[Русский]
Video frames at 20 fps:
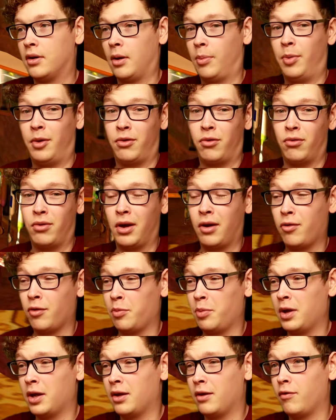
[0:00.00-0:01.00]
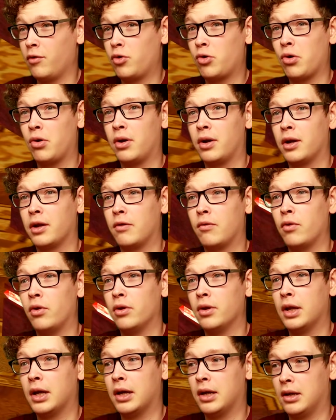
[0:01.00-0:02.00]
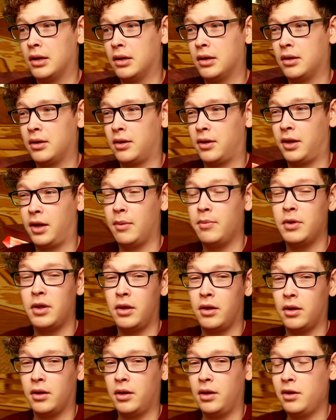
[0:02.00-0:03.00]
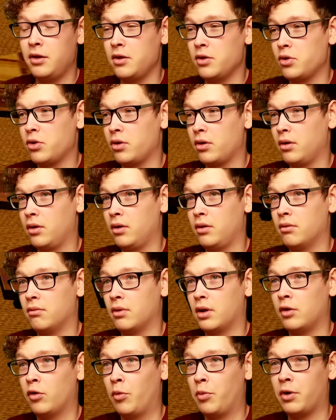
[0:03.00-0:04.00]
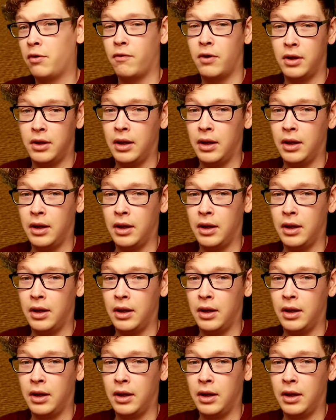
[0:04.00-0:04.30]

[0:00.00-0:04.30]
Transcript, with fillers: Капец, вот так вот меня новичок и развел на 70 тысяч и на номер в